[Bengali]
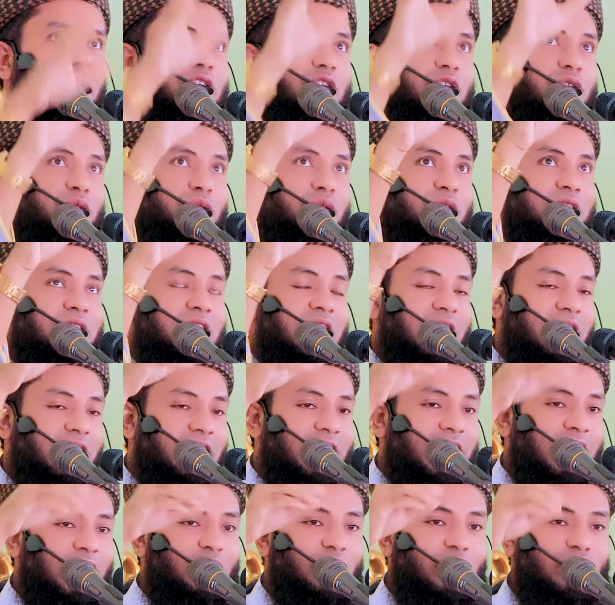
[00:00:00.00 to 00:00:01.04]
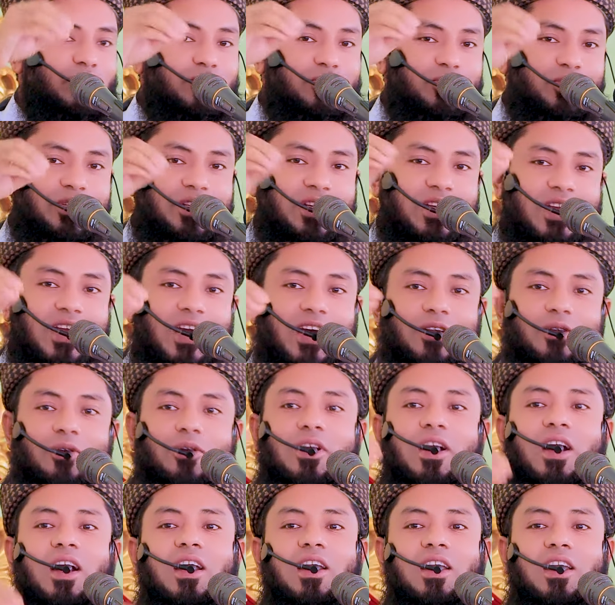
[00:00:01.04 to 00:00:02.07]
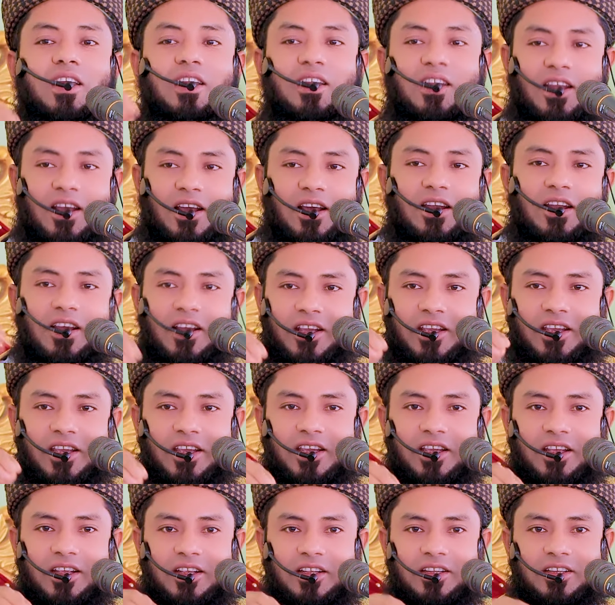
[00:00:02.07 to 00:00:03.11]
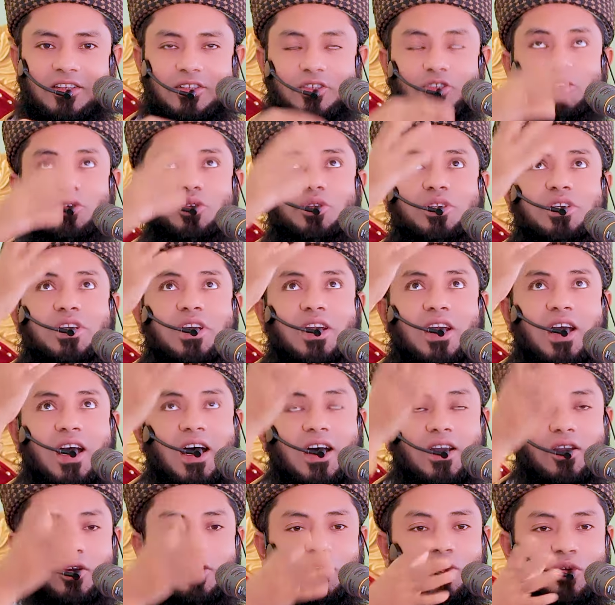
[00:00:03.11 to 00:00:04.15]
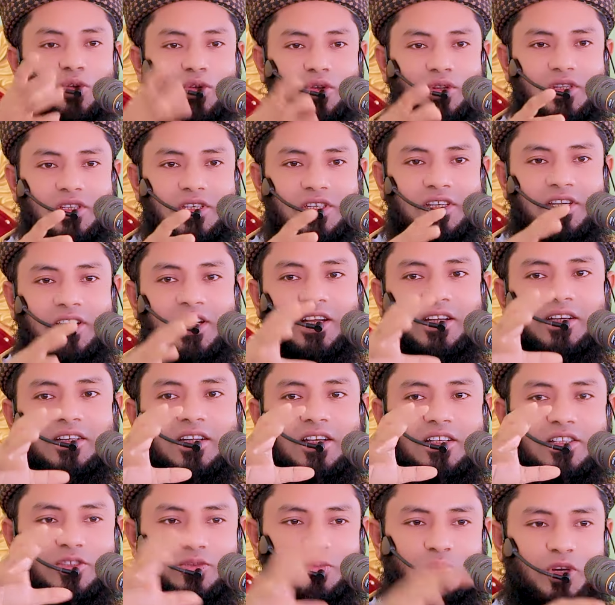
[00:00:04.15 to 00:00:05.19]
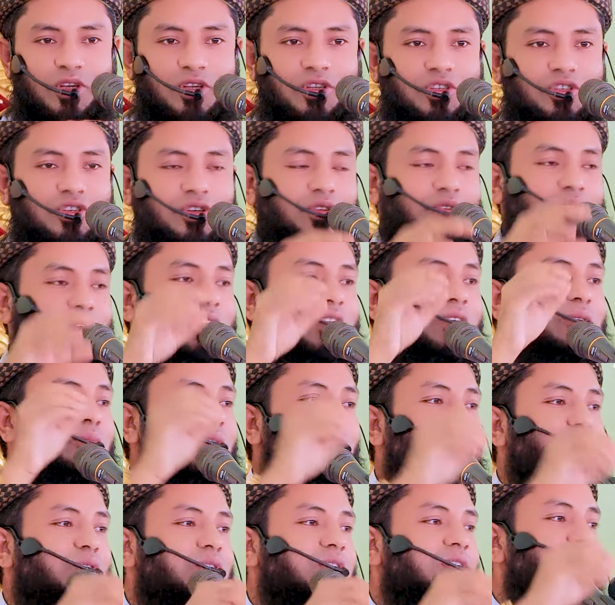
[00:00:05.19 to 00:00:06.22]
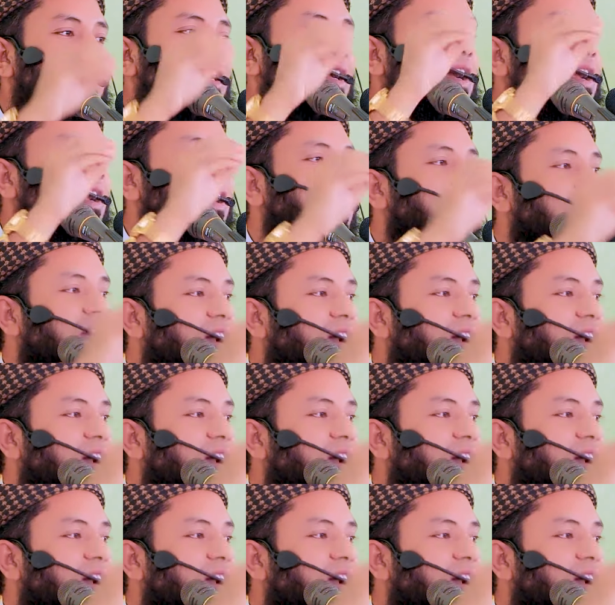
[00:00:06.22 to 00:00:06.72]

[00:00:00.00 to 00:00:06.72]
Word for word: সূর্যের কিরণ যদি কারো গায়ে না লাগে সূর্যের আলোক রশ্মির একটা স্পর্শ যদি মানুষের গায়ে